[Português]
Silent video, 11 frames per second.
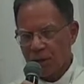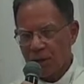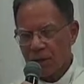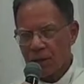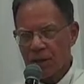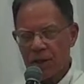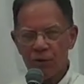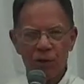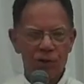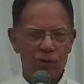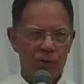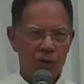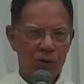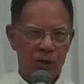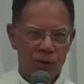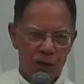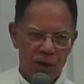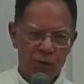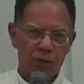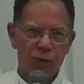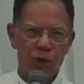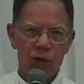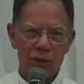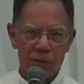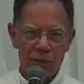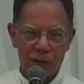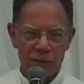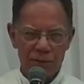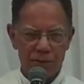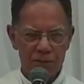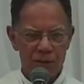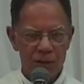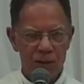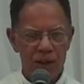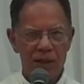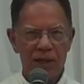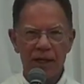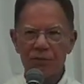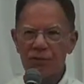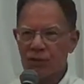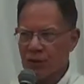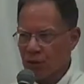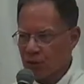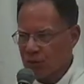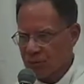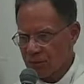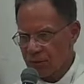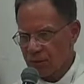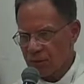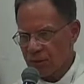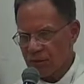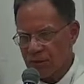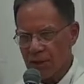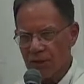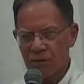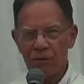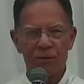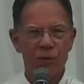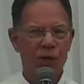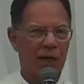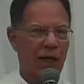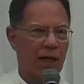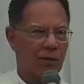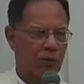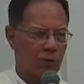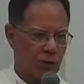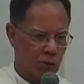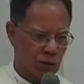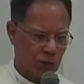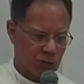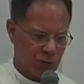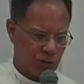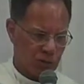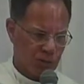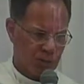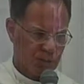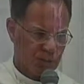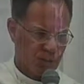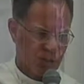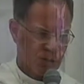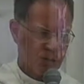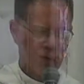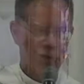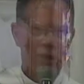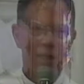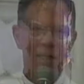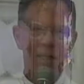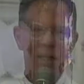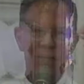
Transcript: E enquanto, enquanto homem, ele nasceu, veio morar conosco, foi gerado